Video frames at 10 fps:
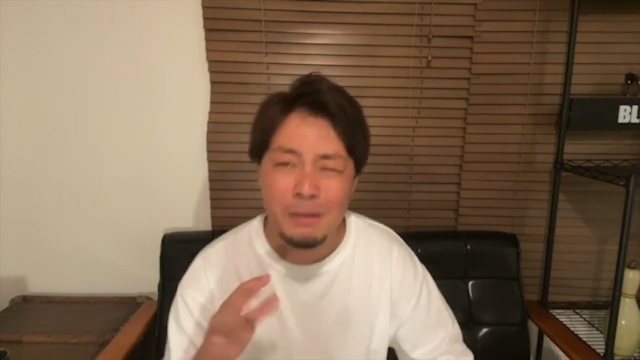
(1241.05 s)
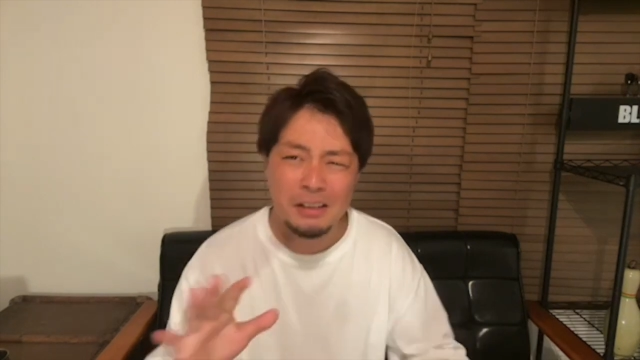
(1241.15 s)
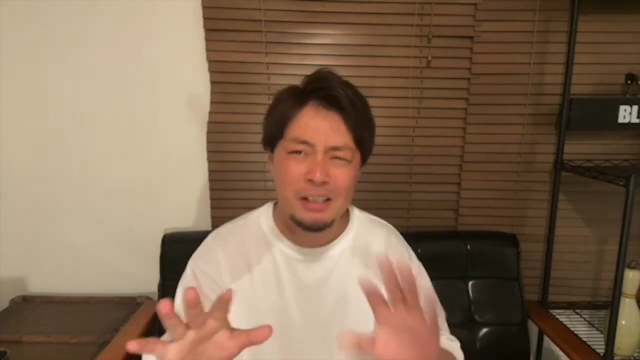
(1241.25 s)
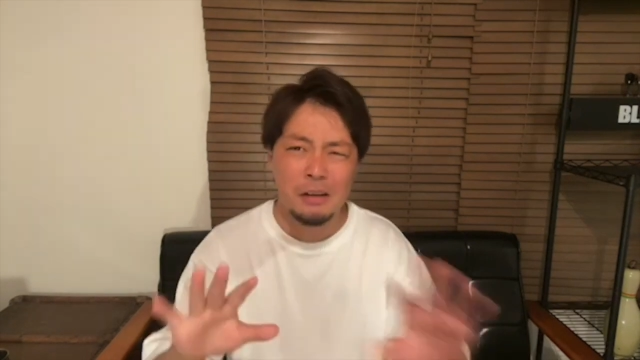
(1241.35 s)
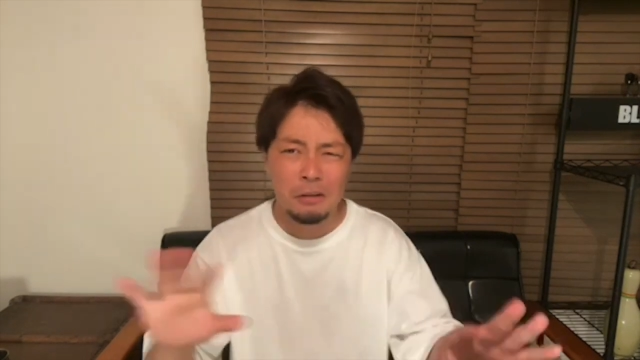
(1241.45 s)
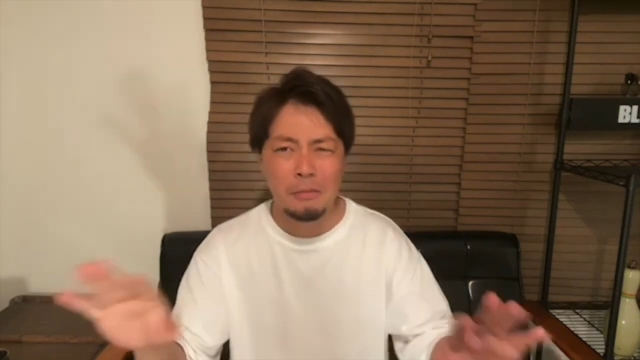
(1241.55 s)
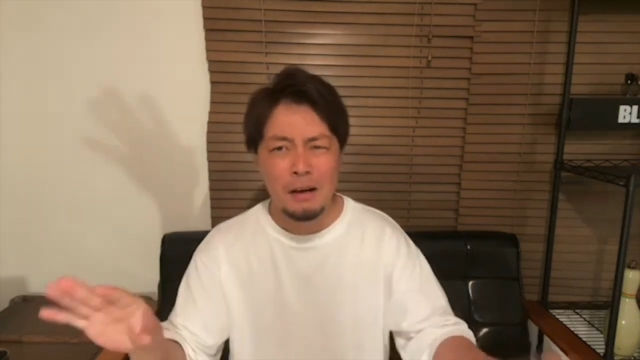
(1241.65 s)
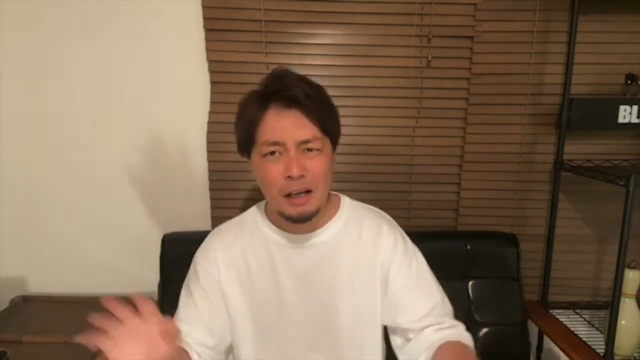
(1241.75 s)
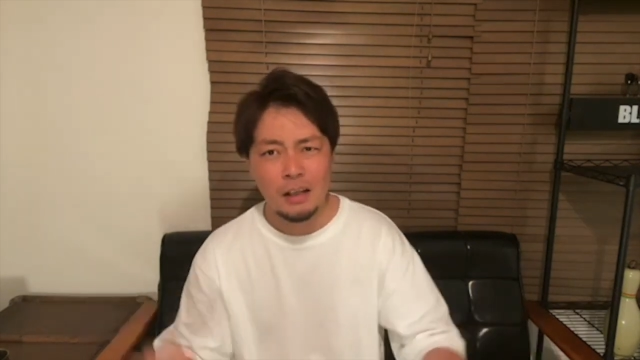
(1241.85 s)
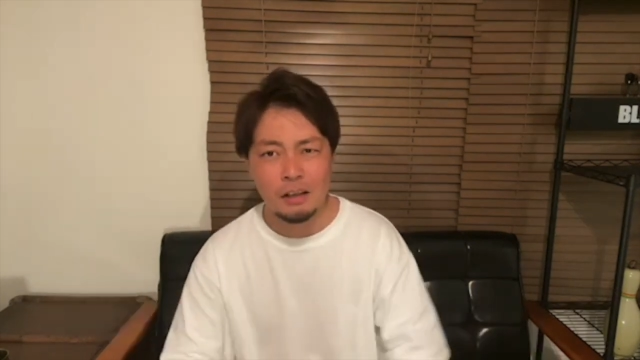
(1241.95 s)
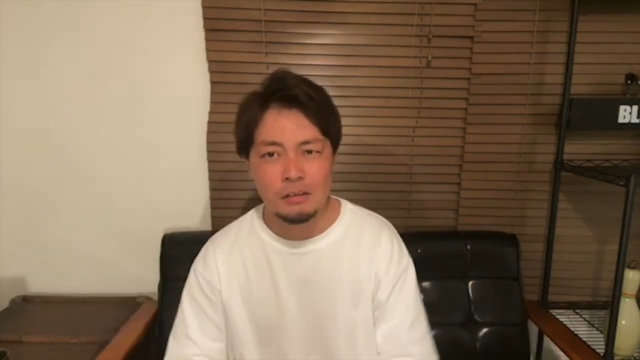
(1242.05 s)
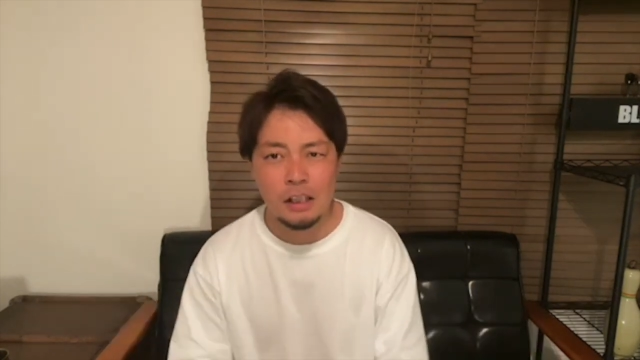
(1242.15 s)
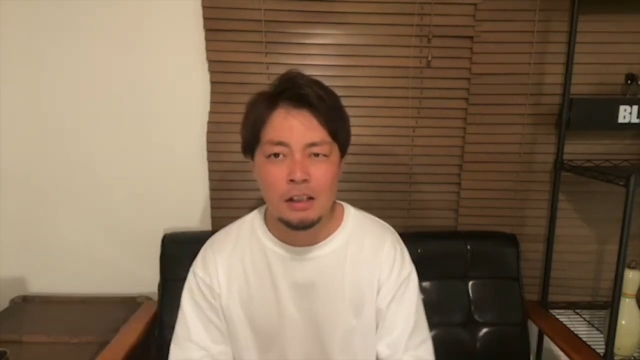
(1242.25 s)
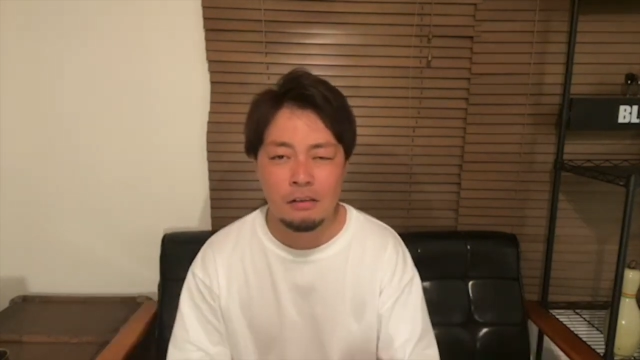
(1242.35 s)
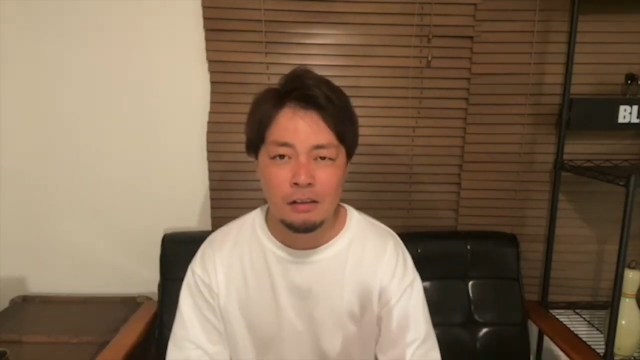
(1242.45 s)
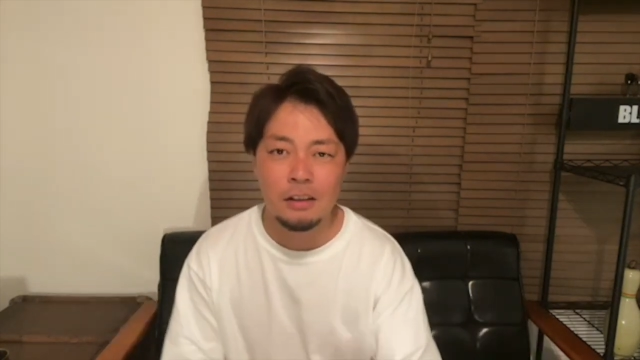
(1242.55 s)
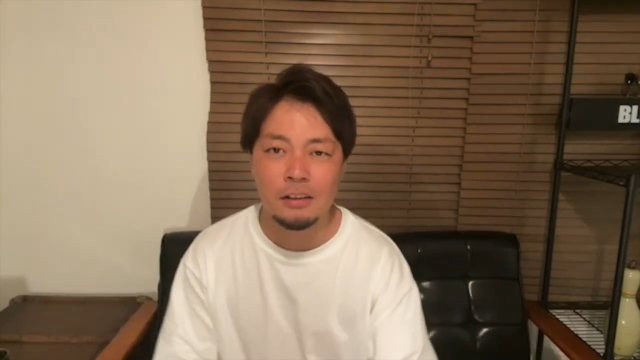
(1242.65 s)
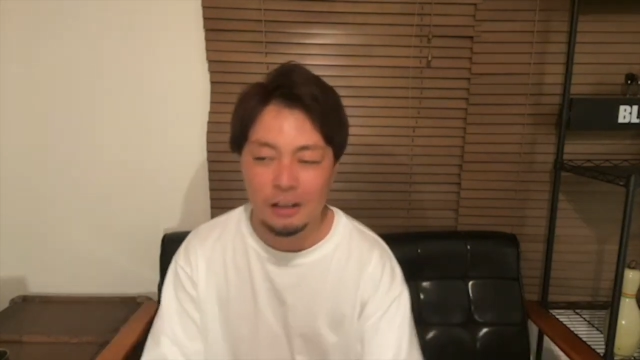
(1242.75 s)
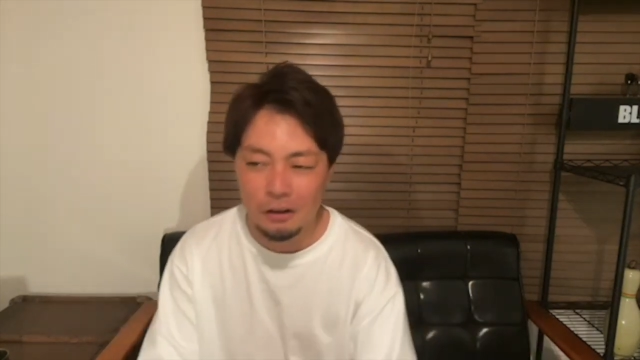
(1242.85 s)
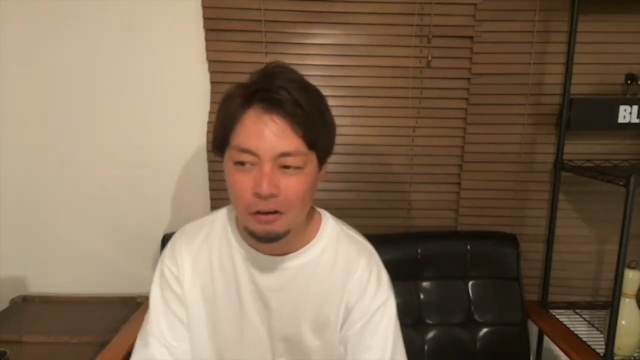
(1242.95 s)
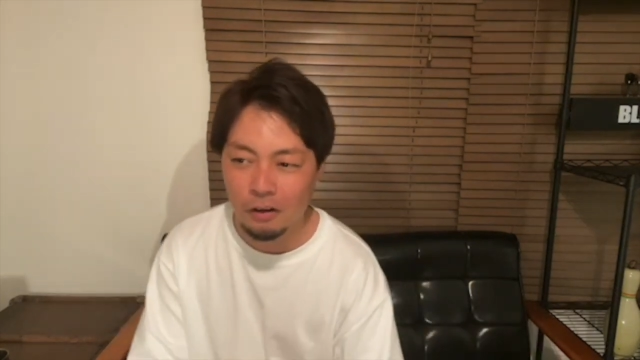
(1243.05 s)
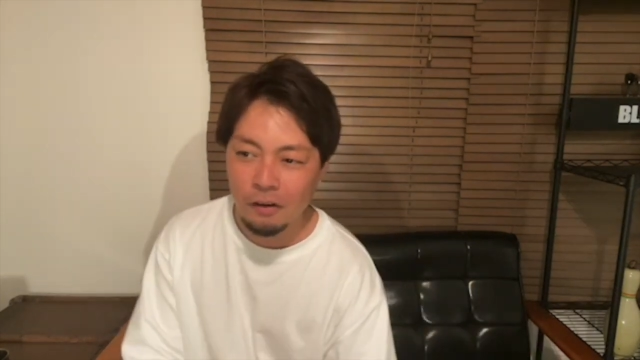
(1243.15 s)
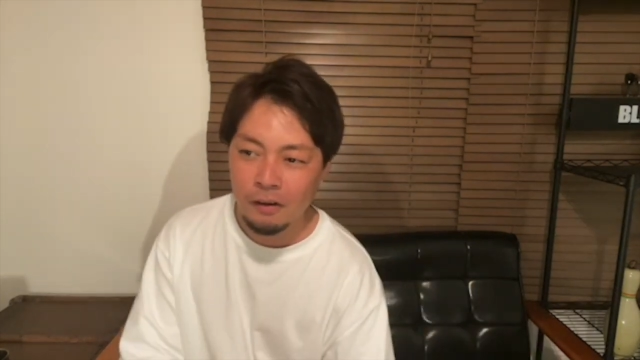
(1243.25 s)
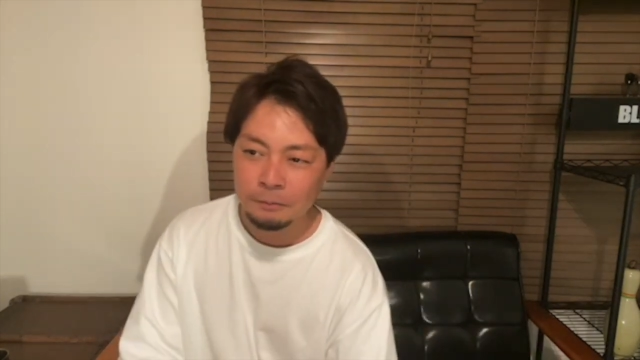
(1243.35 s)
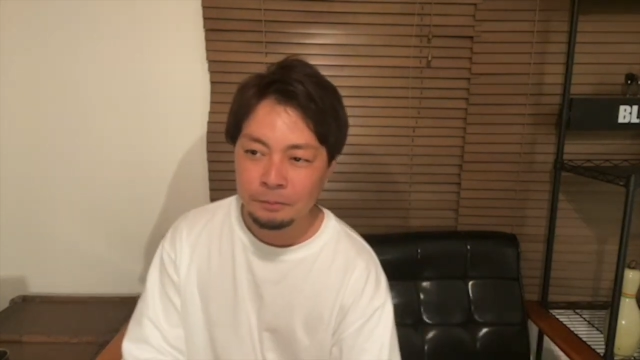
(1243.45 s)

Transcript: まあ好きなことばっかやってるチャンネルなんですけど、